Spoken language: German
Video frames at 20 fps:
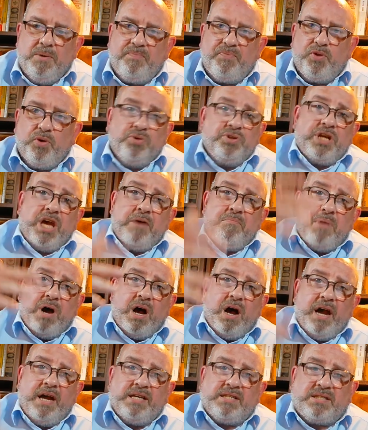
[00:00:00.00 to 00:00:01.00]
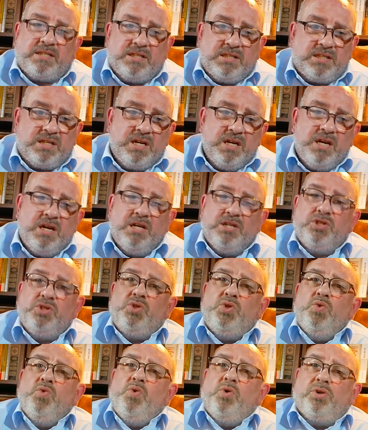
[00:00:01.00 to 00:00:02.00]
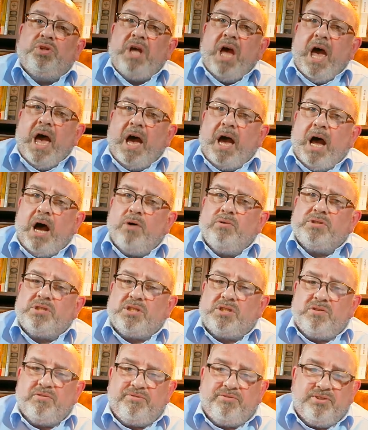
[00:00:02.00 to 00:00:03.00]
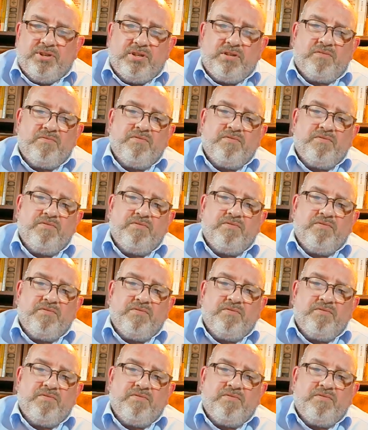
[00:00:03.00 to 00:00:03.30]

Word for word: Und Emma heißt es, suchte herauszufinden,